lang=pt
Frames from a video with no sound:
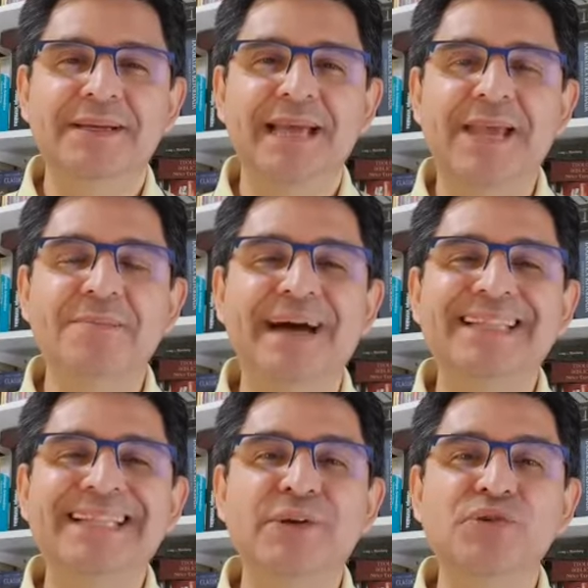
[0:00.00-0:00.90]
em
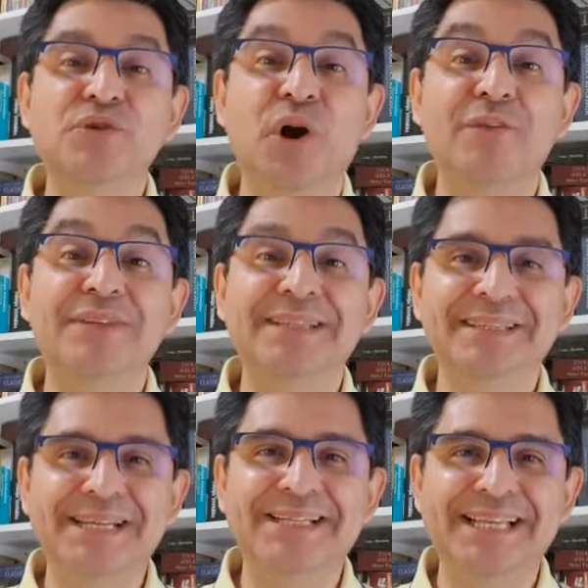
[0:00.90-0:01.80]
Mateus
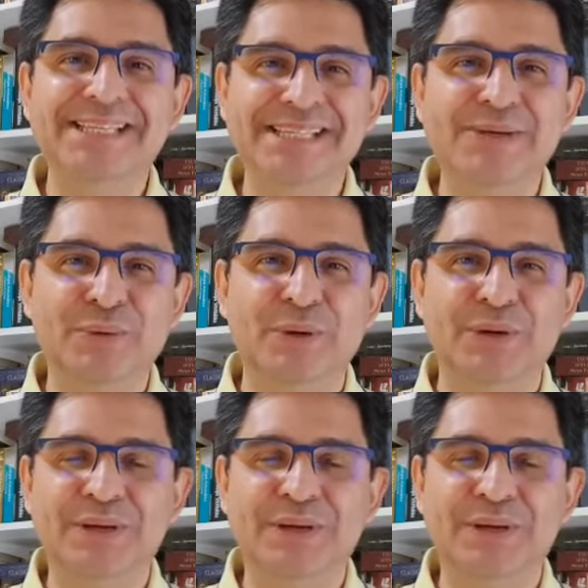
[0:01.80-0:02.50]
9:35.